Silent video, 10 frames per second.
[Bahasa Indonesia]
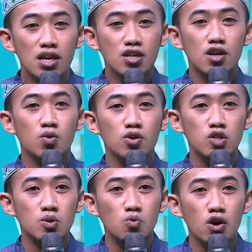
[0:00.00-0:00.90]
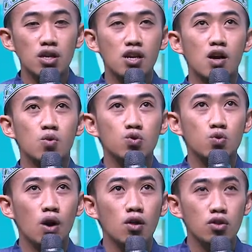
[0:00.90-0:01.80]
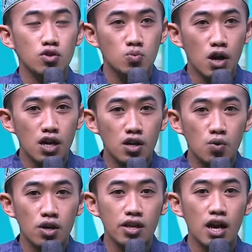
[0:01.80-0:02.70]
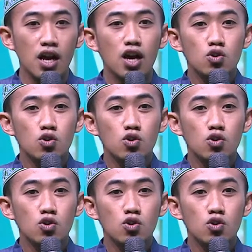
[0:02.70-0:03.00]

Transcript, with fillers: ya udah semuanya adalah untuk Allah Subhanahu Wa Taala.